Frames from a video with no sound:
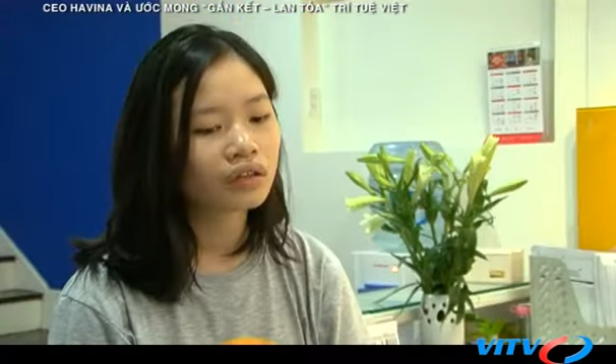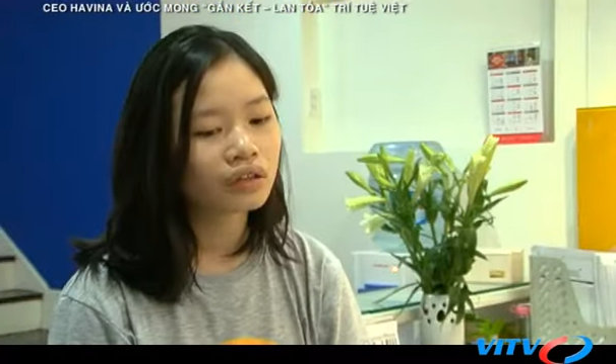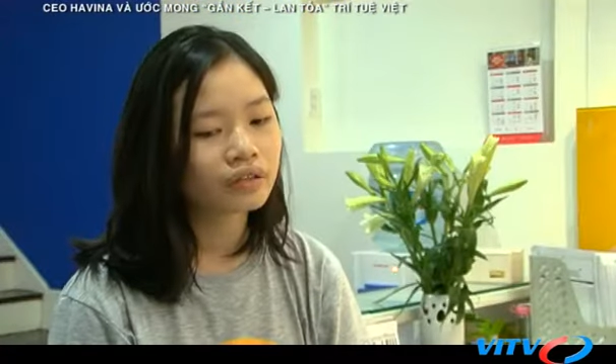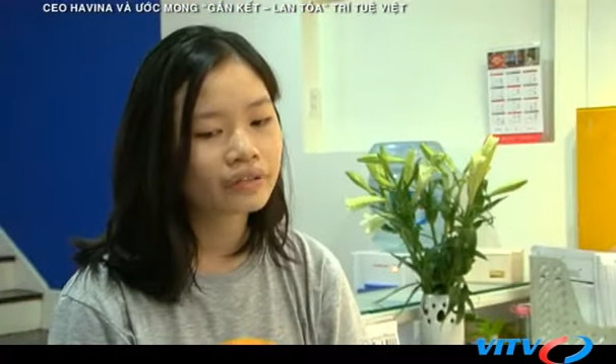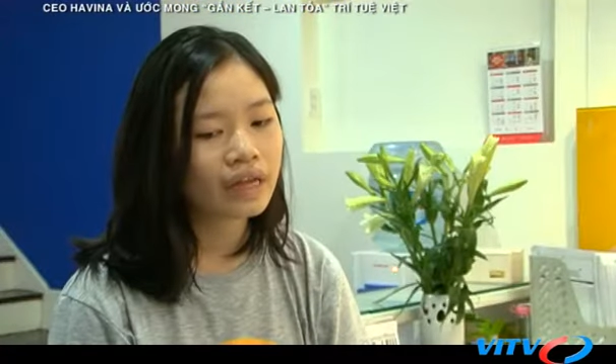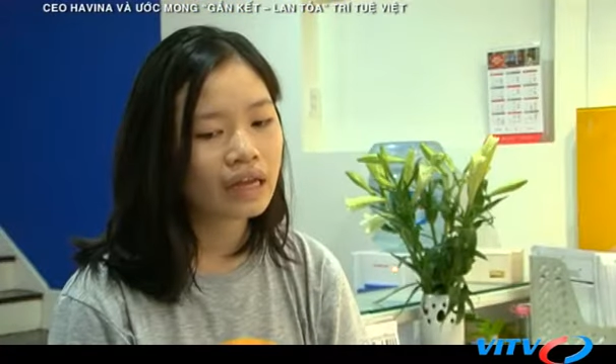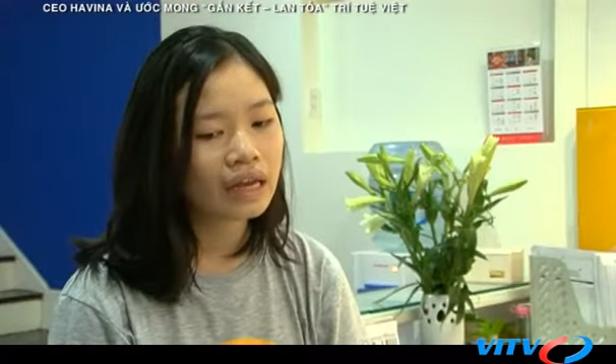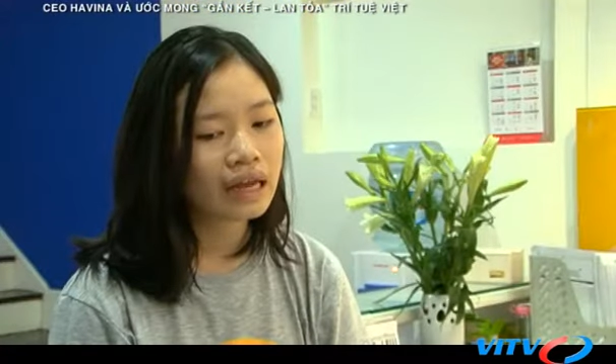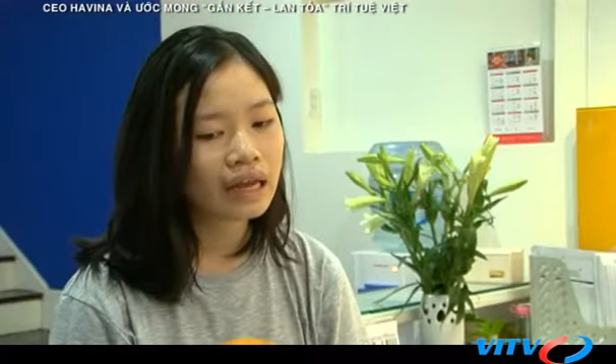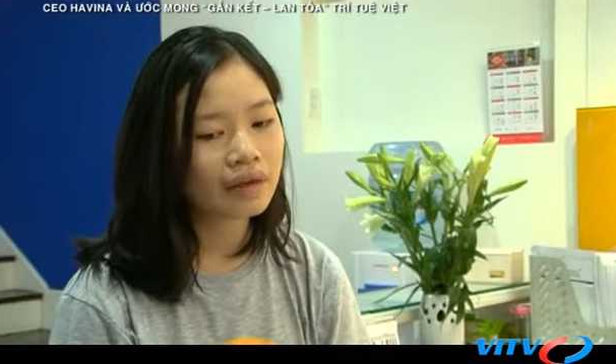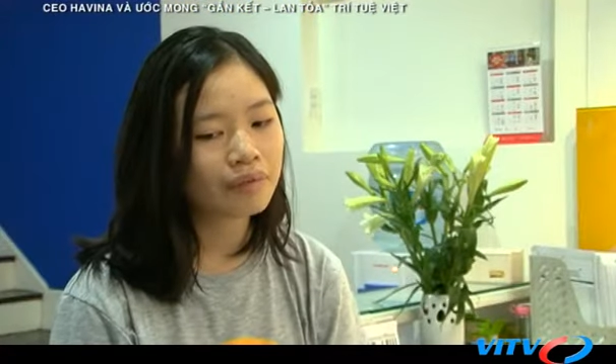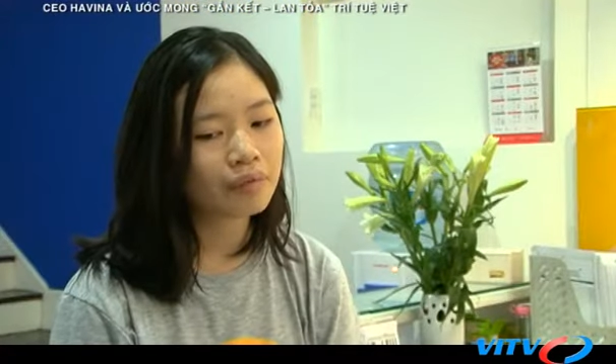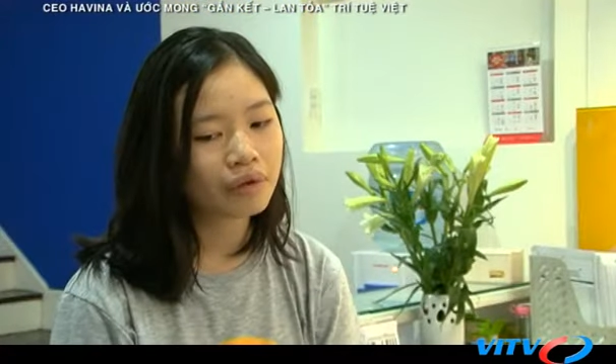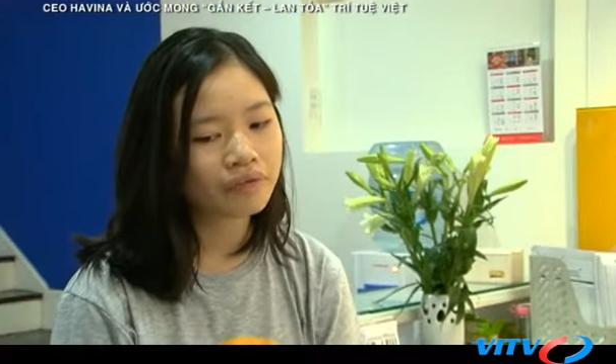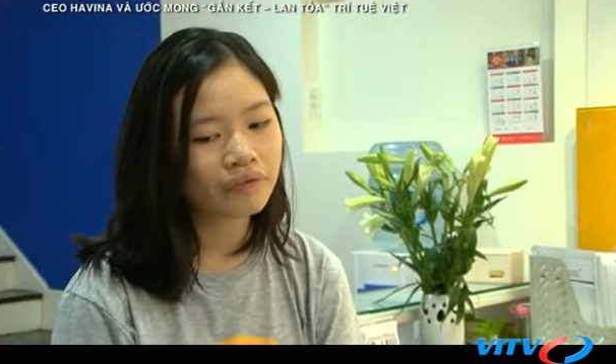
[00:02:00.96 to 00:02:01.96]
Thực ra là
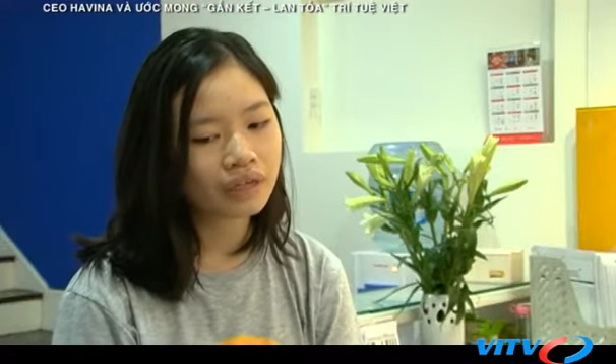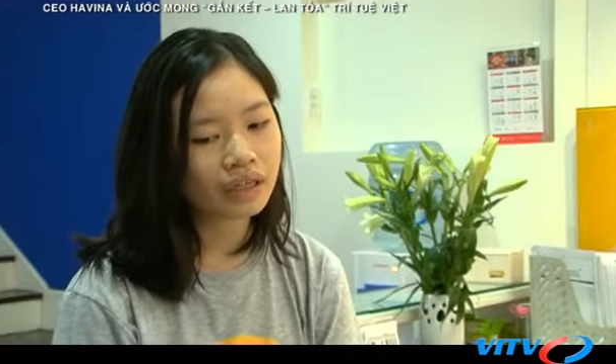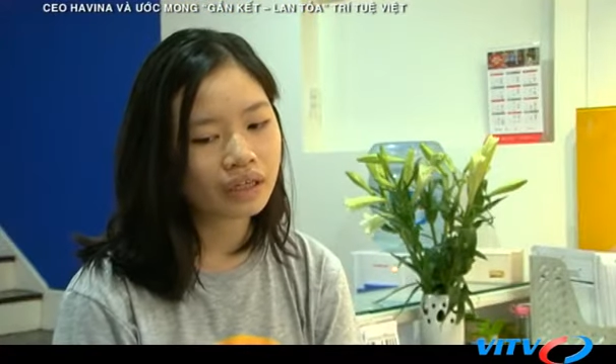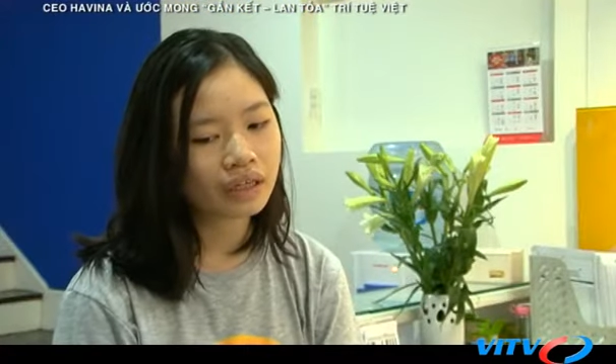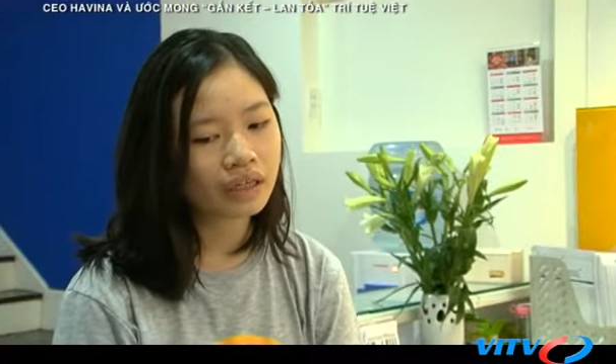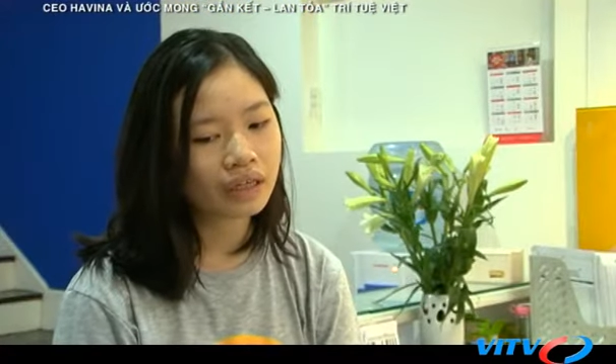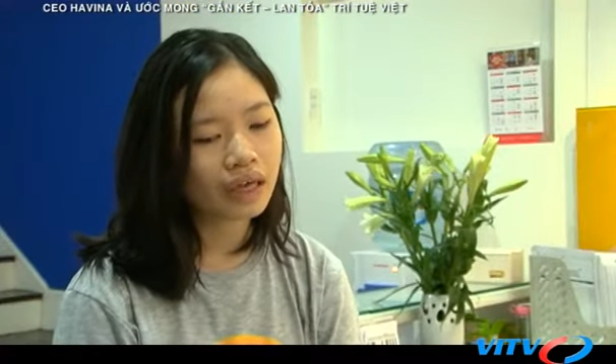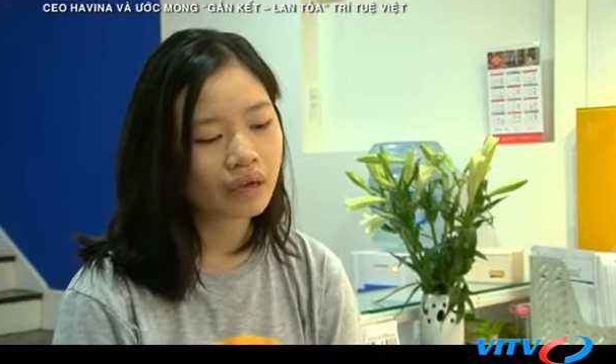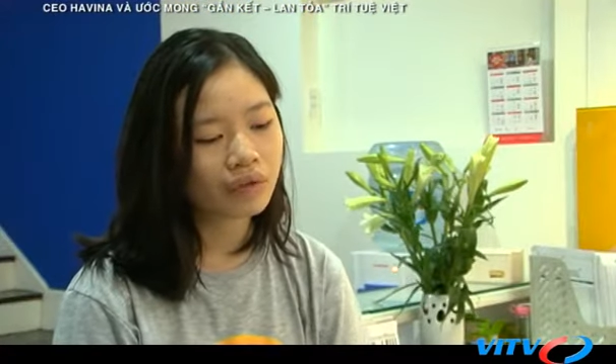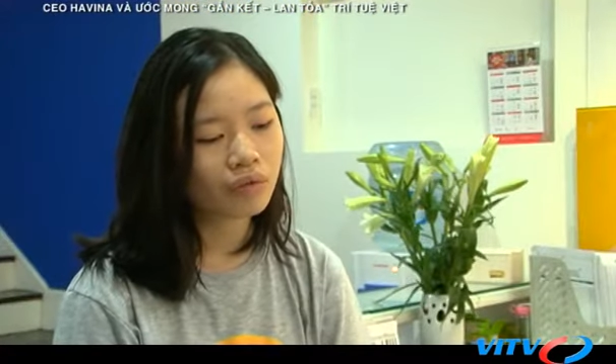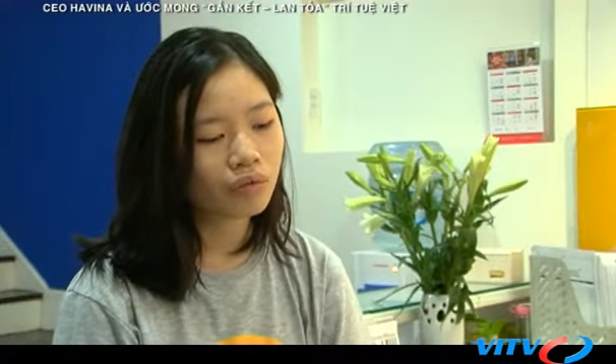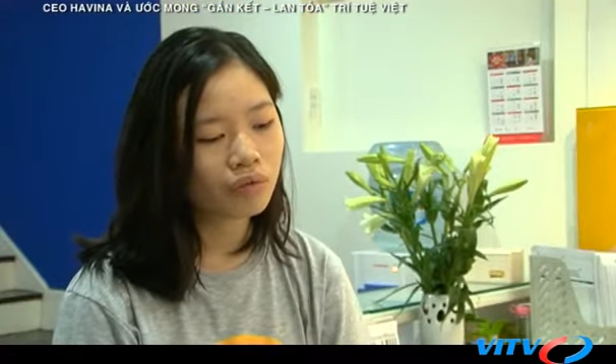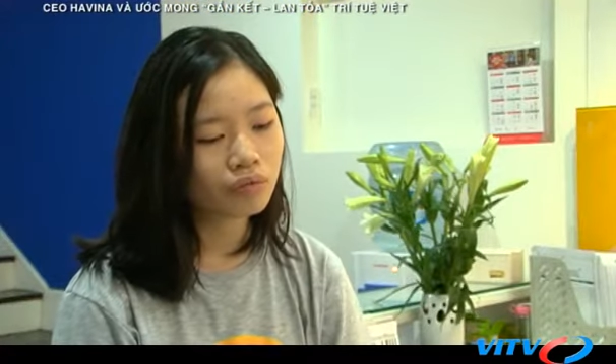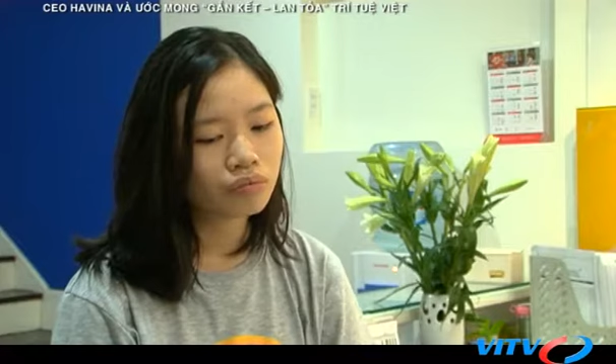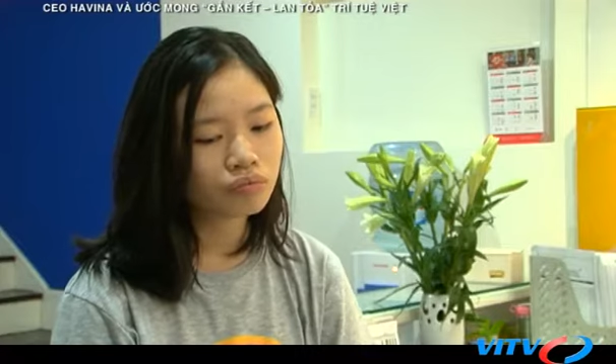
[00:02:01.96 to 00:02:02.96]
bởi vì em
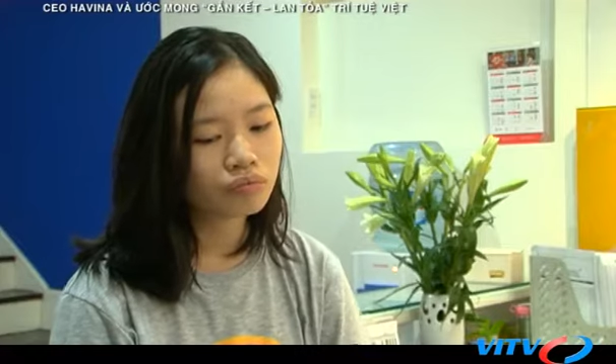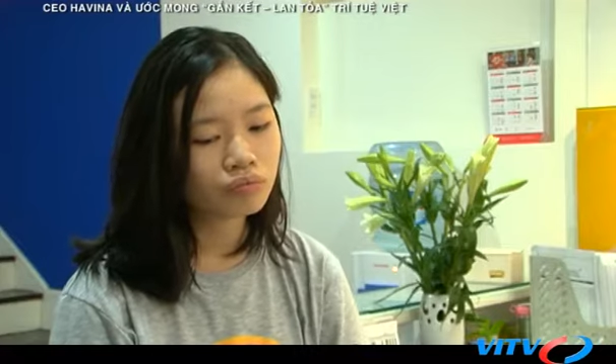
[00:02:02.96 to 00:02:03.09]
cũng